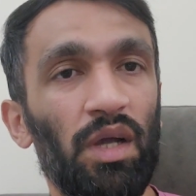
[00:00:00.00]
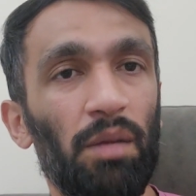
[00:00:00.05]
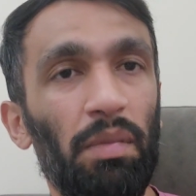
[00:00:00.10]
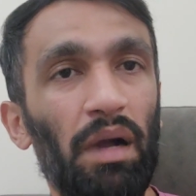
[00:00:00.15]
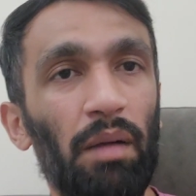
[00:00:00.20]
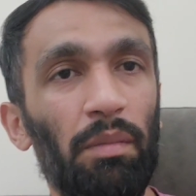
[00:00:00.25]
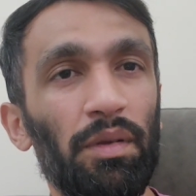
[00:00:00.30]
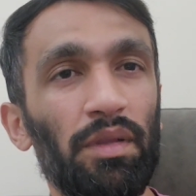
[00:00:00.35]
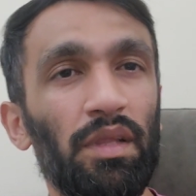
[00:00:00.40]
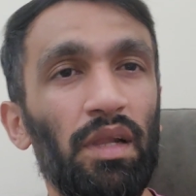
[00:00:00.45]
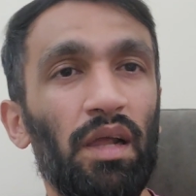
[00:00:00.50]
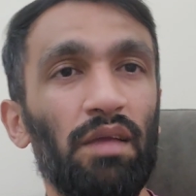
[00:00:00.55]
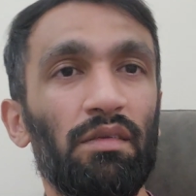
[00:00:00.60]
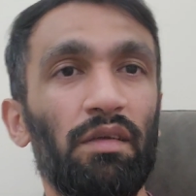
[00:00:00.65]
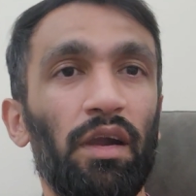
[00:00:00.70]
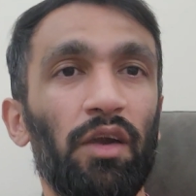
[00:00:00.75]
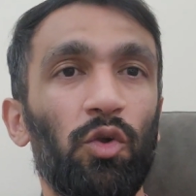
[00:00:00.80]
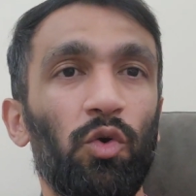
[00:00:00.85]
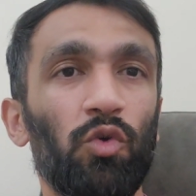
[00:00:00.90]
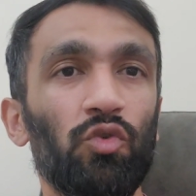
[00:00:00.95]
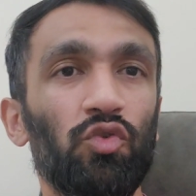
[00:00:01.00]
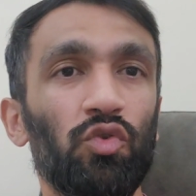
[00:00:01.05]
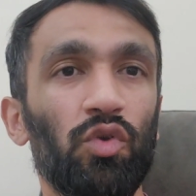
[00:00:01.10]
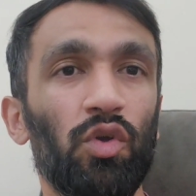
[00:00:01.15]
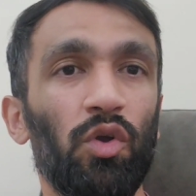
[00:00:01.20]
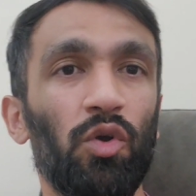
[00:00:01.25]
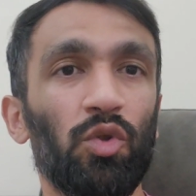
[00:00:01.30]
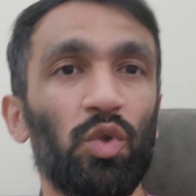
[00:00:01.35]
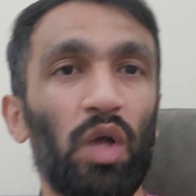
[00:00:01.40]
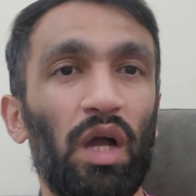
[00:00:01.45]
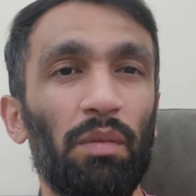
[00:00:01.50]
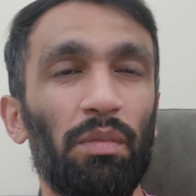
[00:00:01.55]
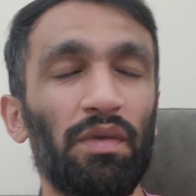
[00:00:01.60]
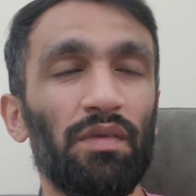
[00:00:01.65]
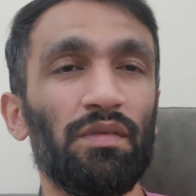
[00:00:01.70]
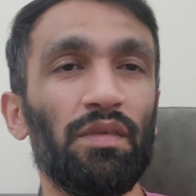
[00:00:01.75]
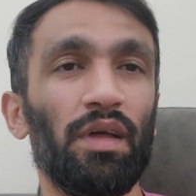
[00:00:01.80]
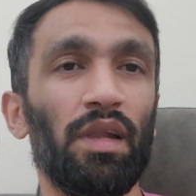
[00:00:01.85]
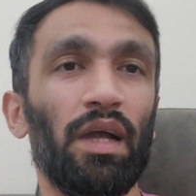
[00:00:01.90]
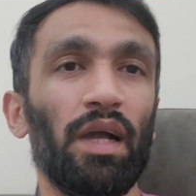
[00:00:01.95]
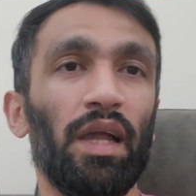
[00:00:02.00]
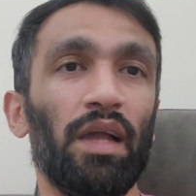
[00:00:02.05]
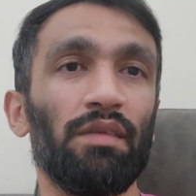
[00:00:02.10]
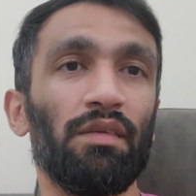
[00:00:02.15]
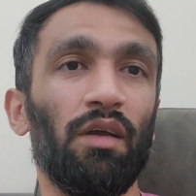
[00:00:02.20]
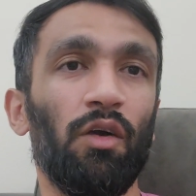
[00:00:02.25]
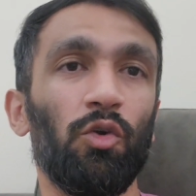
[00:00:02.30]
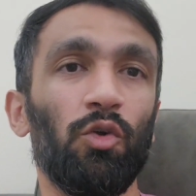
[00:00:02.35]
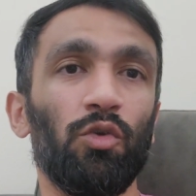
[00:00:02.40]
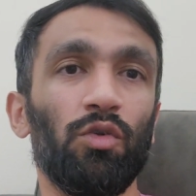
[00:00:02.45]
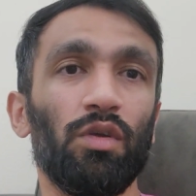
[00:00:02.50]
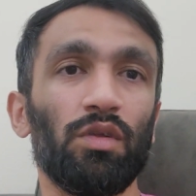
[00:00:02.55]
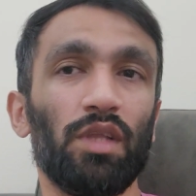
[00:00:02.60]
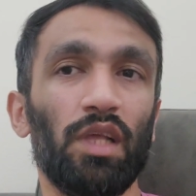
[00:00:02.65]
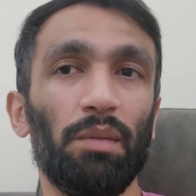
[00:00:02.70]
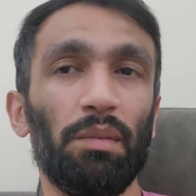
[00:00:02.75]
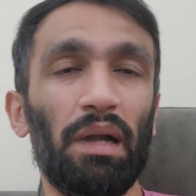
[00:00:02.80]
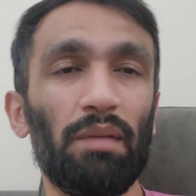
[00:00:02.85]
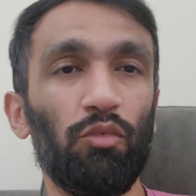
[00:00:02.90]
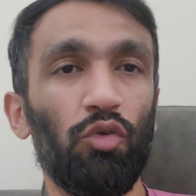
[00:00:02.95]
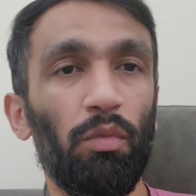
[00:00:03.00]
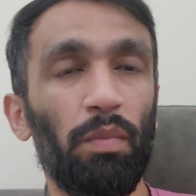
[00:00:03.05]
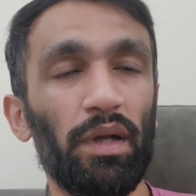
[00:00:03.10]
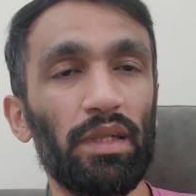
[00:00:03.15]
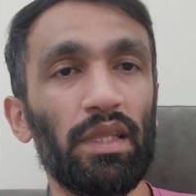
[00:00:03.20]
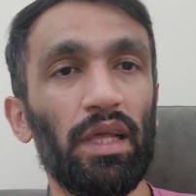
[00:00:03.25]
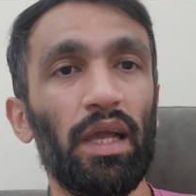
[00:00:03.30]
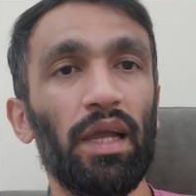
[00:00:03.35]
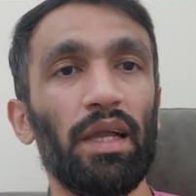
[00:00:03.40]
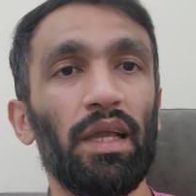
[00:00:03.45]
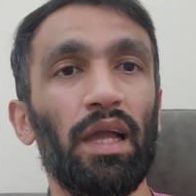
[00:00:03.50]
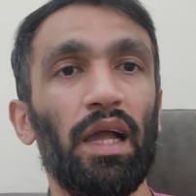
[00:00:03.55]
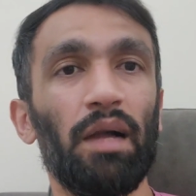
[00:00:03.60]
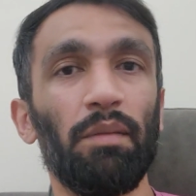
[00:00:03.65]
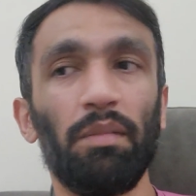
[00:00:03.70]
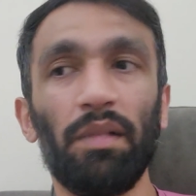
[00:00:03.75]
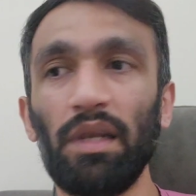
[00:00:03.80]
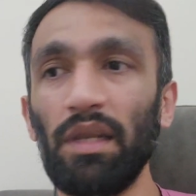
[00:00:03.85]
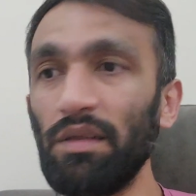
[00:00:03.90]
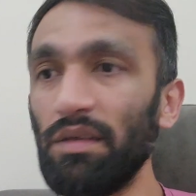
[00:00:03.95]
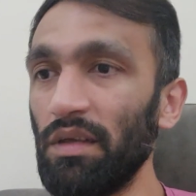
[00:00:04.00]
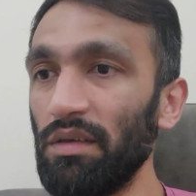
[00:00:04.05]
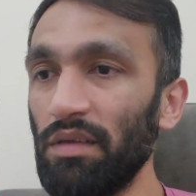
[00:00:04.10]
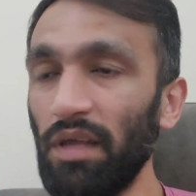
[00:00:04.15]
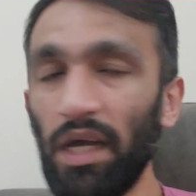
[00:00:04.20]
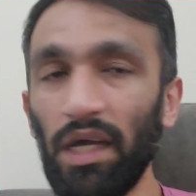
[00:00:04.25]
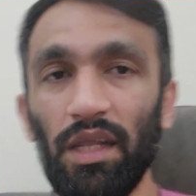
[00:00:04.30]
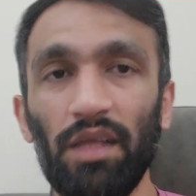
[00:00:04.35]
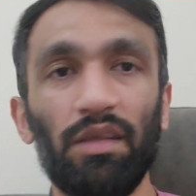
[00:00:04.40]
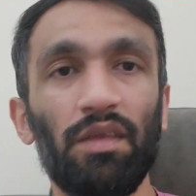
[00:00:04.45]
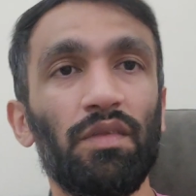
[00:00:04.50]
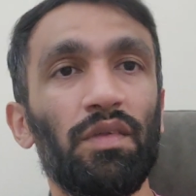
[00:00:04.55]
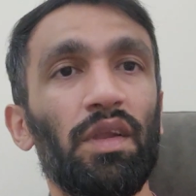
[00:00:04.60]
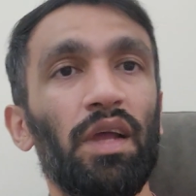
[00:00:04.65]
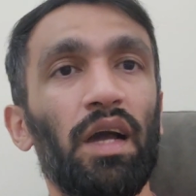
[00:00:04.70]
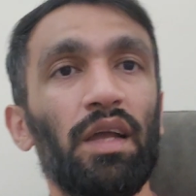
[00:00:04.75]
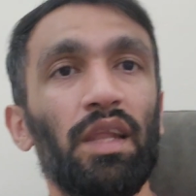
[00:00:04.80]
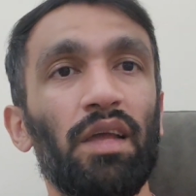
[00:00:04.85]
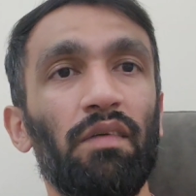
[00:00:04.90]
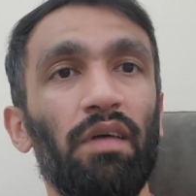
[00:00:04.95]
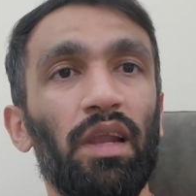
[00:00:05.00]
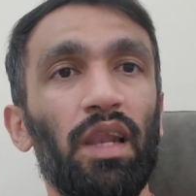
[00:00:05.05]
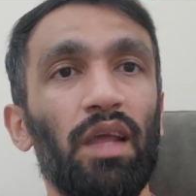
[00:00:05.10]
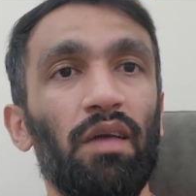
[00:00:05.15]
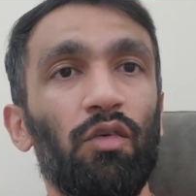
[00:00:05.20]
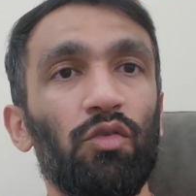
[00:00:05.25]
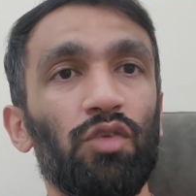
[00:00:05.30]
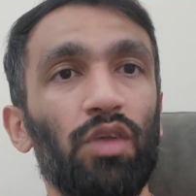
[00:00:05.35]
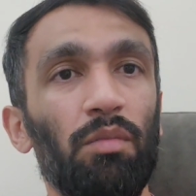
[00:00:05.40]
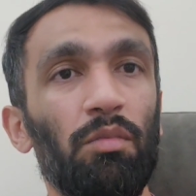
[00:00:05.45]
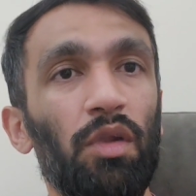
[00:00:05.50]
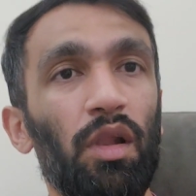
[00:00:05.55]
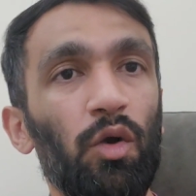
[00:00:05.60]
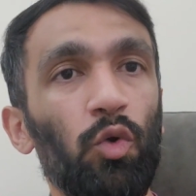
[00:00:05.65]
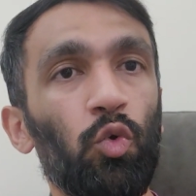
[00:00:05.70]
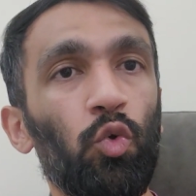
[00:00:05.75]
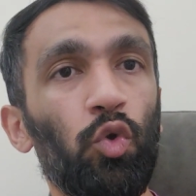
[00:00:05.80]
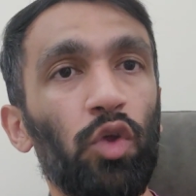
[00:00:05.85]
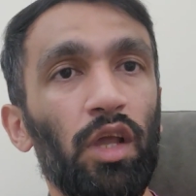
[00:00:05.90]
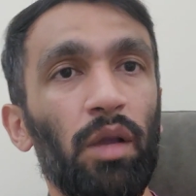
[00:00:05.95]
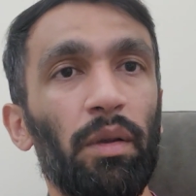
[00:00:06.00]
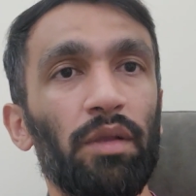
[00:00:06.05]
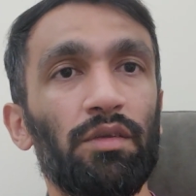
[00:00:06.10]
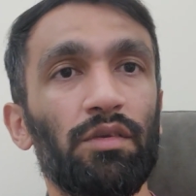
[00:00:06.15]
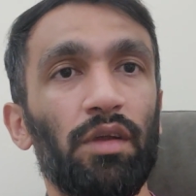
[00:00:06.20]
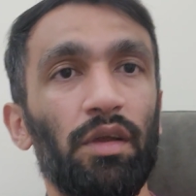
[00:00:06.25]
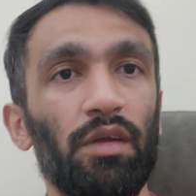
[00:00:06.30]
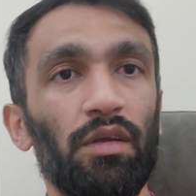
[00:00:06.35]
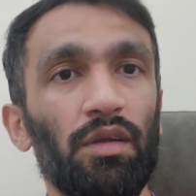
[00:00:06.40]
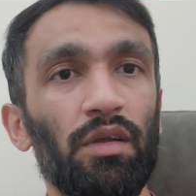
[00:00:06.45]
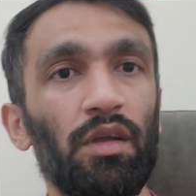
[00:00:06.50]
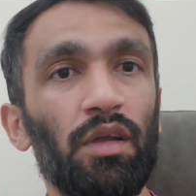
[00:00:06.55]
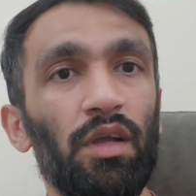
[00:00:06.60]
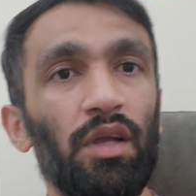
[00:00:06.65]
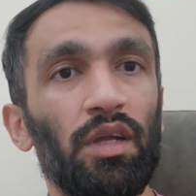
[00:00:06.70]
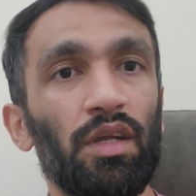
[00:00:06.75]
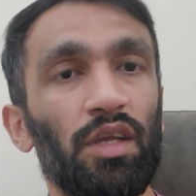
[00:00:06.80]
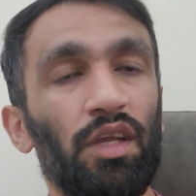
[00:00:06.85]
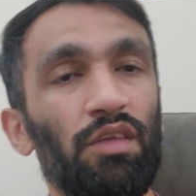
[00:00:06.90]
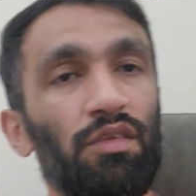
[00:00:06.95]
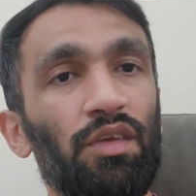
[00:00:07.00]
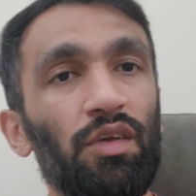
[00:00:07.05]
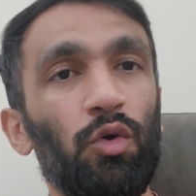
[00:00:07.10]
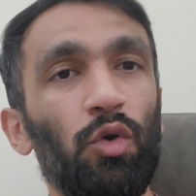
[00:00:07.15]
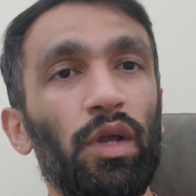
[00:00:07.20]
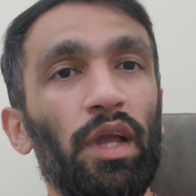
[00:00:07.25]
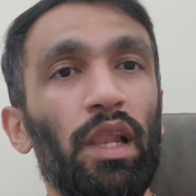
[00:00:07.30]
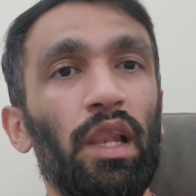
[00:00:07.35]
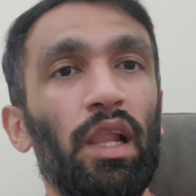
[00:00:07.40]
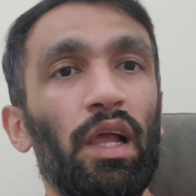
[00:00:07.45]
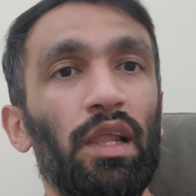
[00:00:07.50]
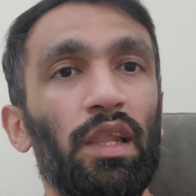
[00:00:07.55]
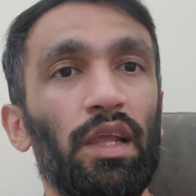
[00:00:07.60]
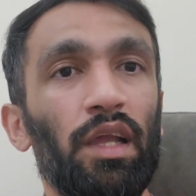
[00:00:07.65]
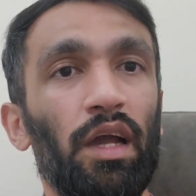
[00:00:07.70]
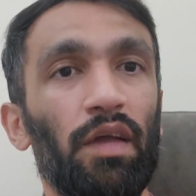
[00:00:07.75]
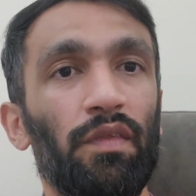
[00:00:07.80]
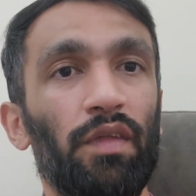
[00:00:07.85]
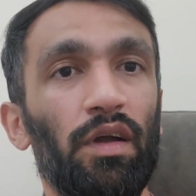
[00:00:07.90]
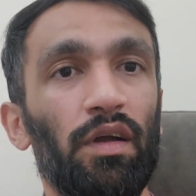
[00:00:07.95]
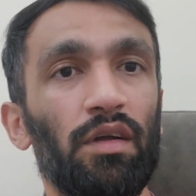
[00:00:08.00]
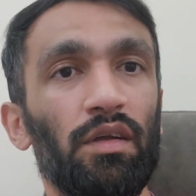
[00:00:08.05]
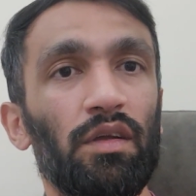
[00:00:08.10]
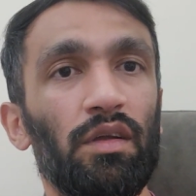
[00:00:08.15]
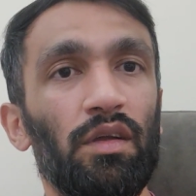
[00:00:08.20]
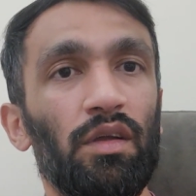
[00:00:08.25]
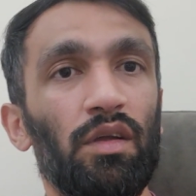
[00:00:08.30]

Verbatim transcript: जब आप इतना सेट हो चुके हो तो आप इस तरह कैसे आउट हो सकते हैं जब आपको पता है कि आपके नीचे सारे जितने आने वाले हैं वो सब लंगूर के बच्चे हैं किसी को खेलना नहीं आता